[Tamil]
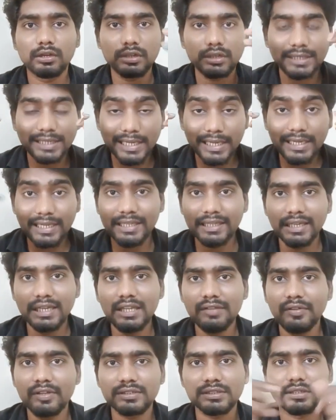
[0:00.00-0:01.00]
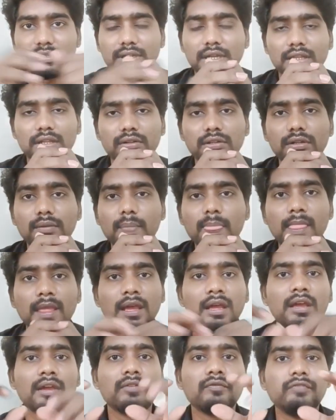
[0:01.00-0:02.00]
த்ரீ டி எலிவேஷன் அதாவது
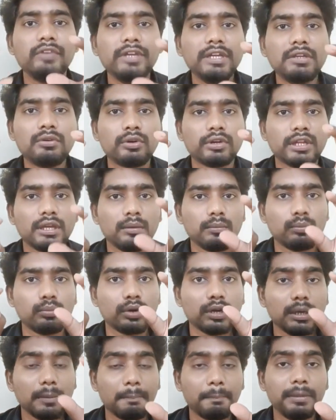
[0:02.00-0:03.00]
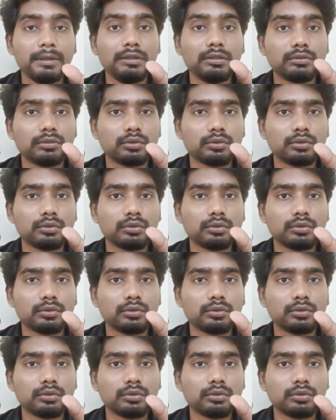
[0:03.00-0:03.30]
வீட்டுடைய முகப்பு